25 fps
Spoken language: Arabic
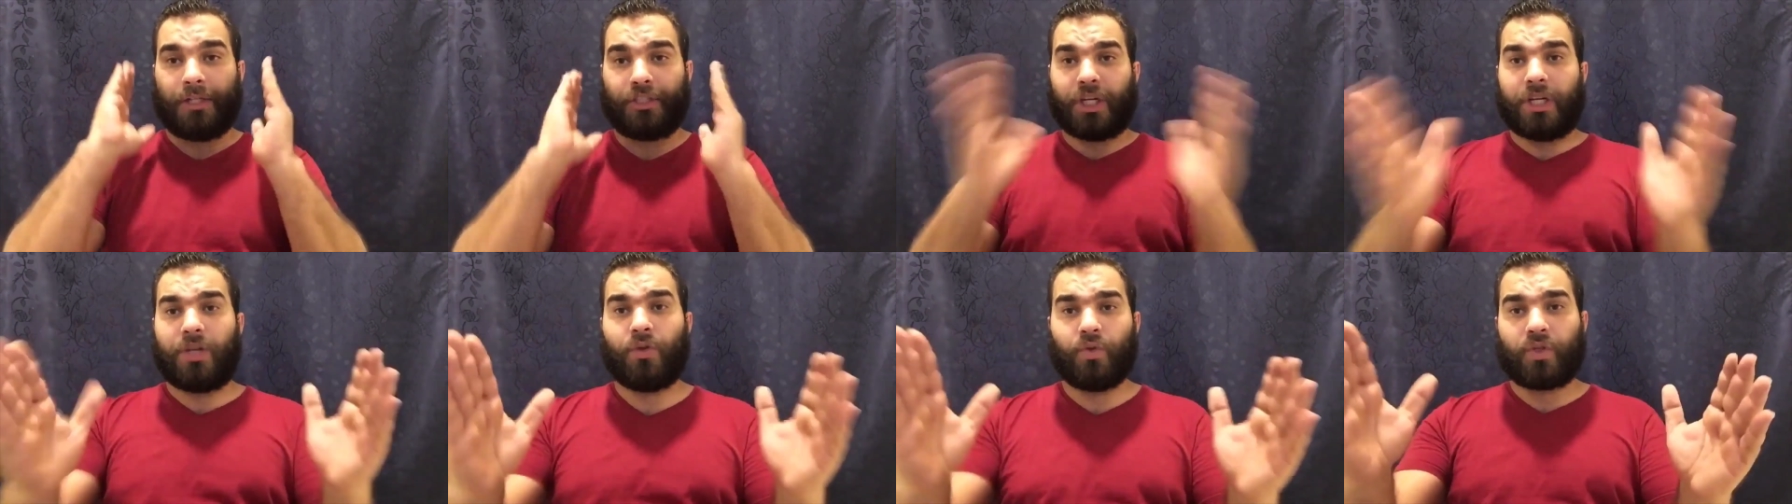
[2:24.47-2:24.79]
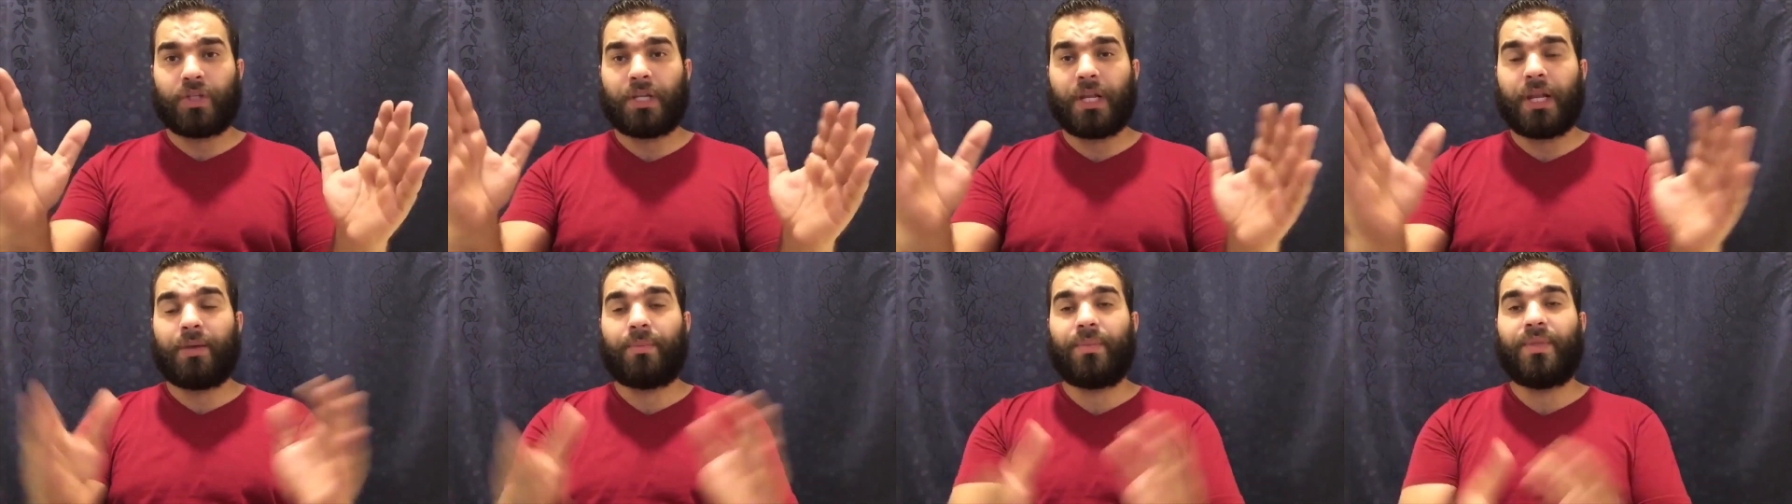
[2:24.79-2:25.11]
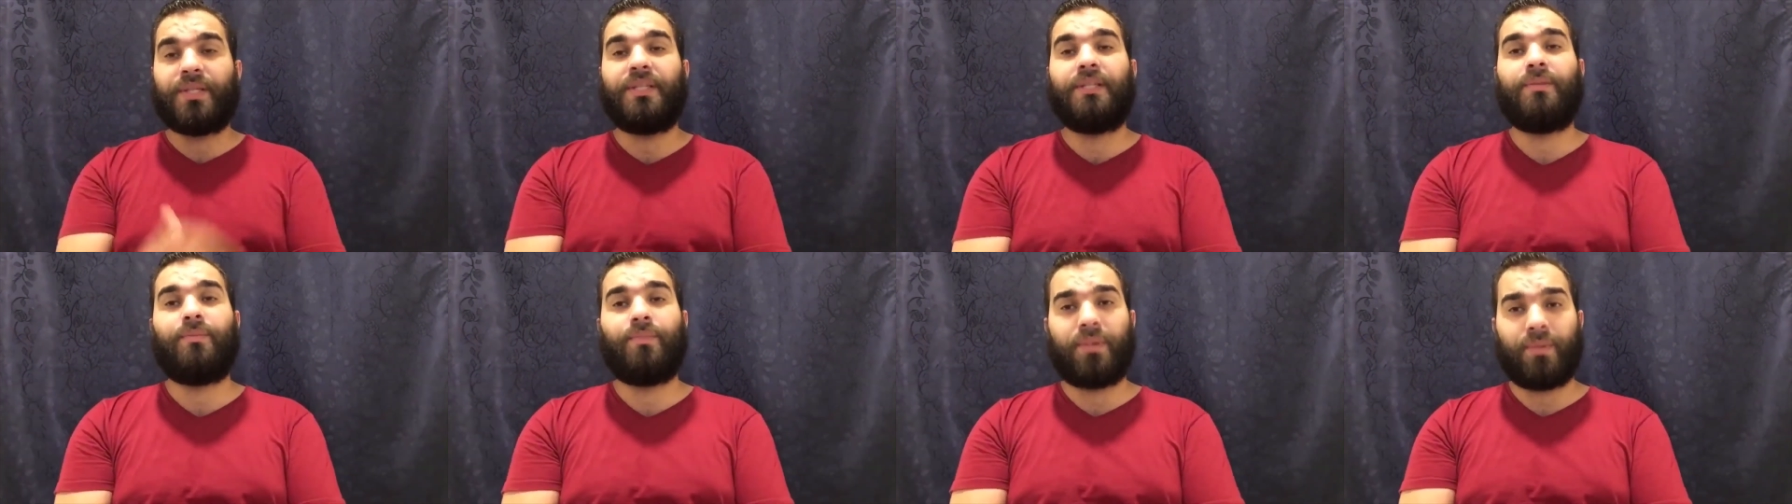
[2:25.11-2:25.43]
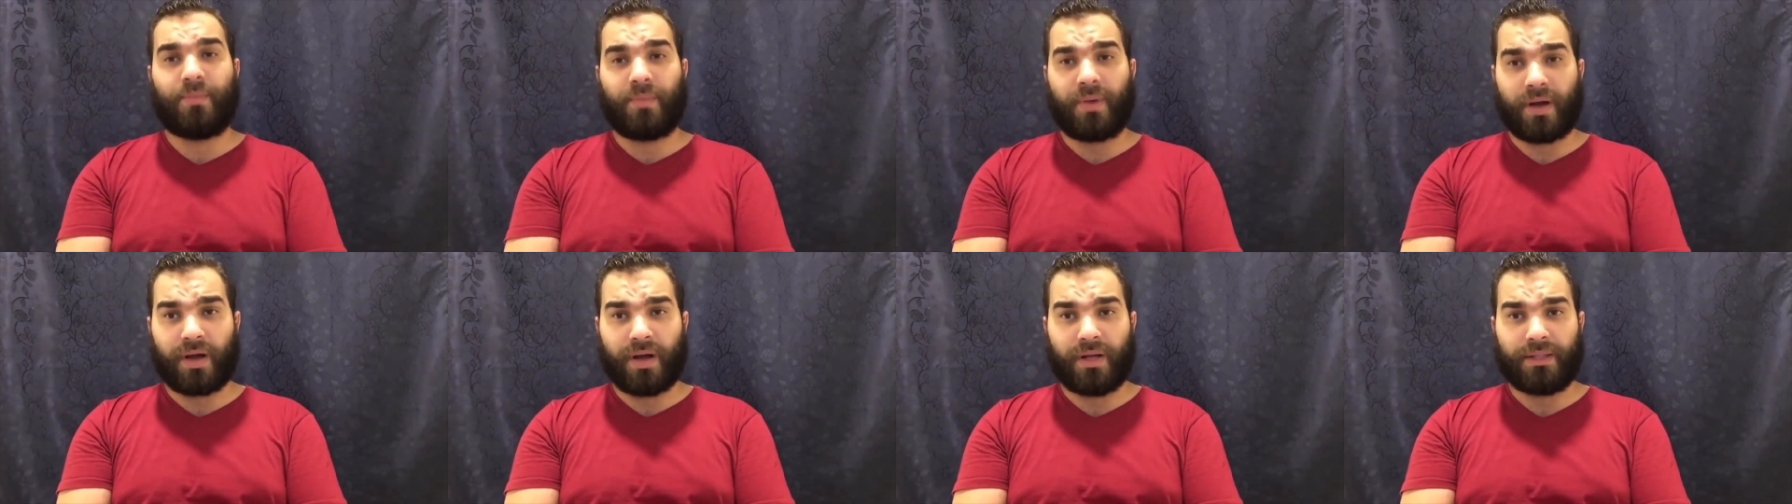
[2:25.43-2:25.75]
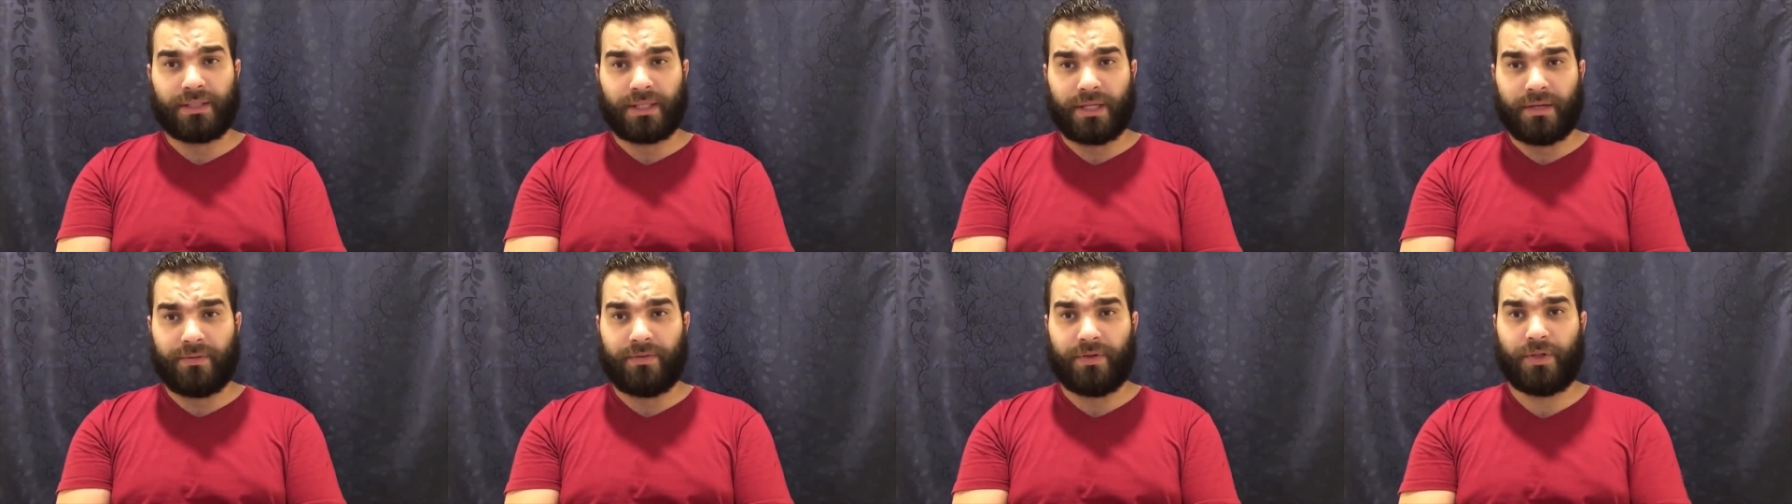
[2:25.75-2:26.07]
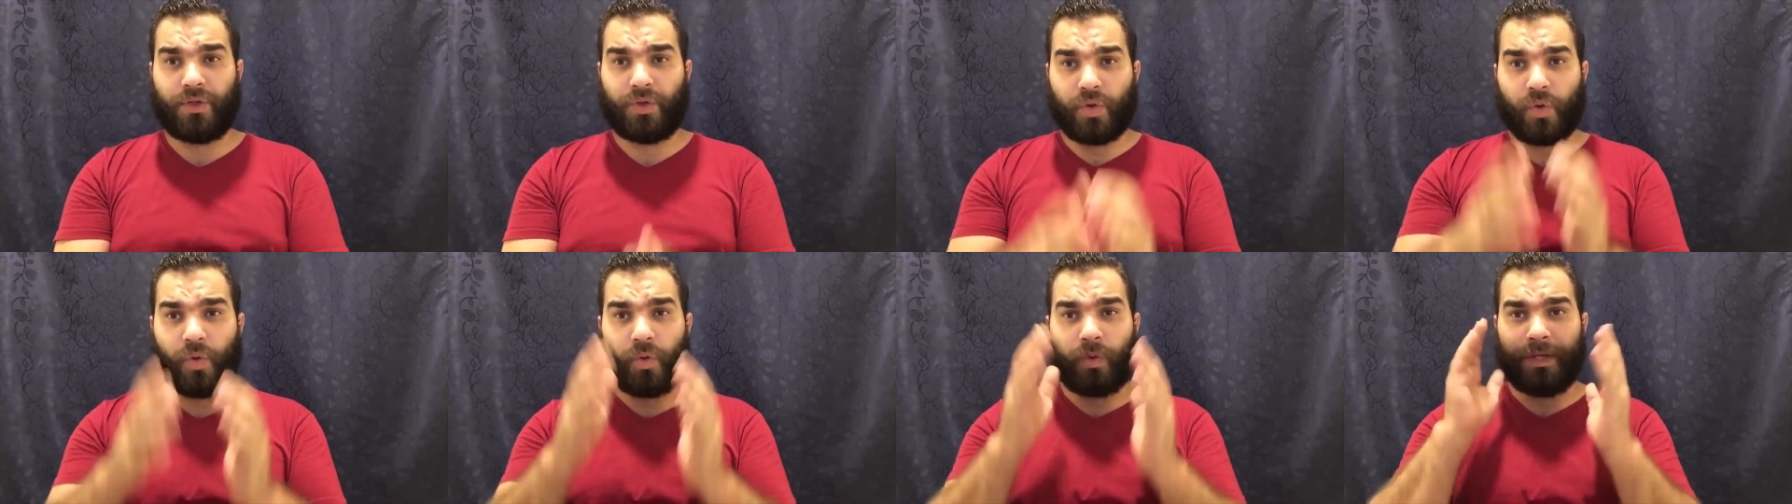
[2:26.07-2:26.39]
عشان يوصلك مزيد من مقاطع
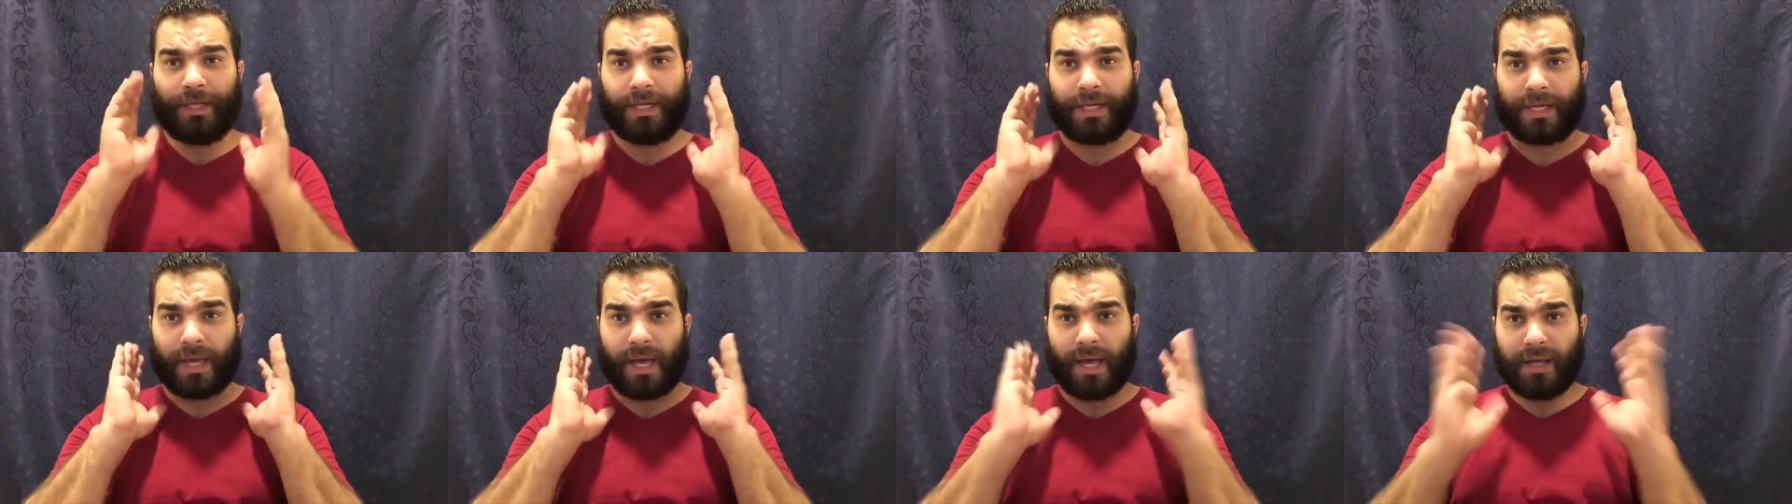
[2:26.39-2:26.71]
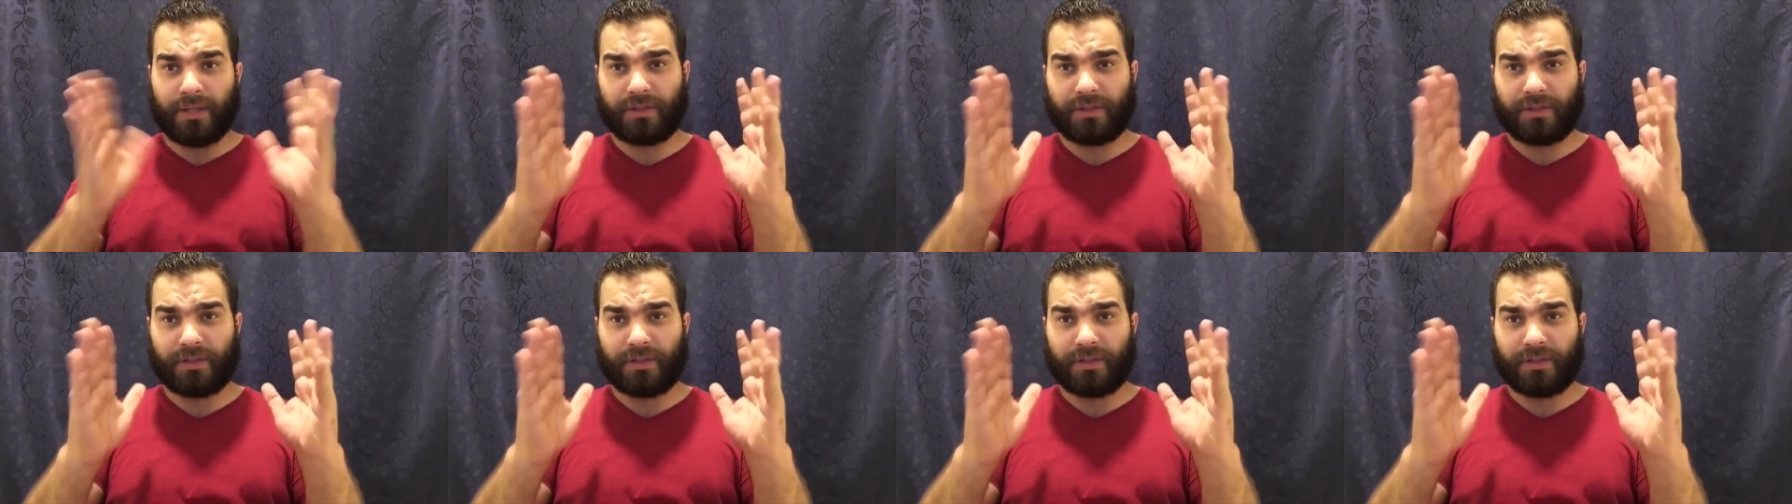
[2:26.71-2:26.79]
الفيديو ليك